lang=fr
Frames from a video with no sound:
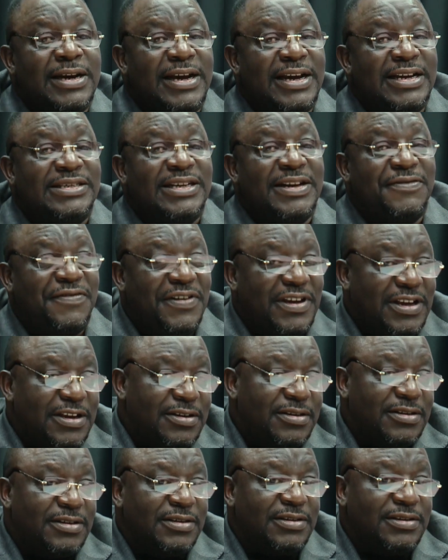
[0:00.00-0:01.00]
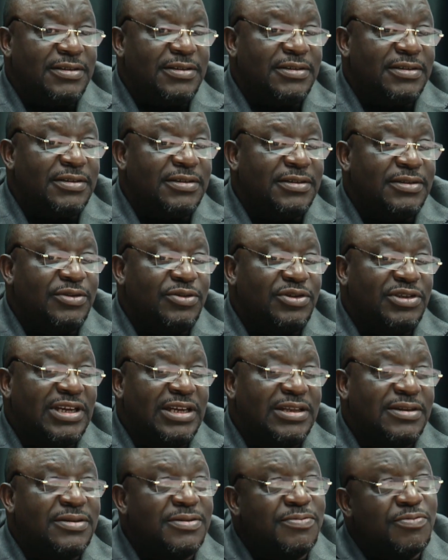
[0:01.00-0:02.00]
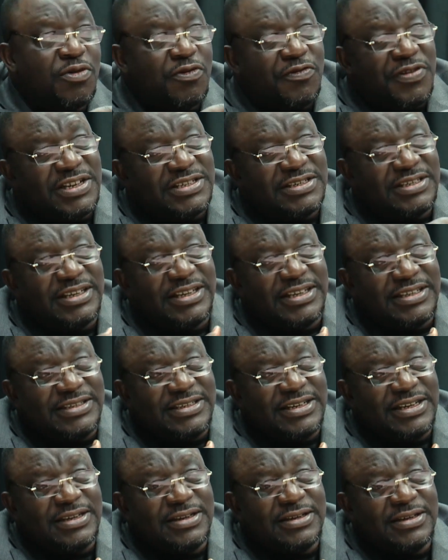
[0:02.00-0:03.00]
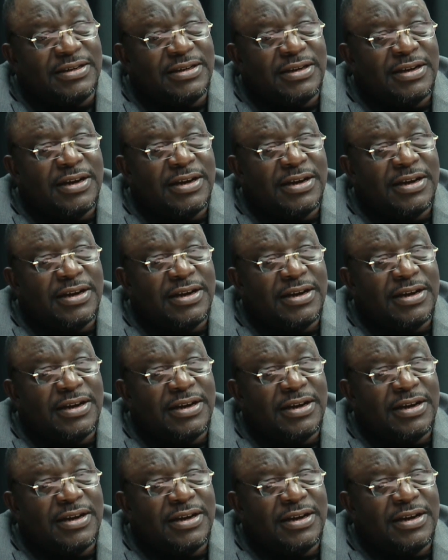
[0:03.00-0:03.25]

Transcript: Et c'est fait que euh, cette mauvaise critique,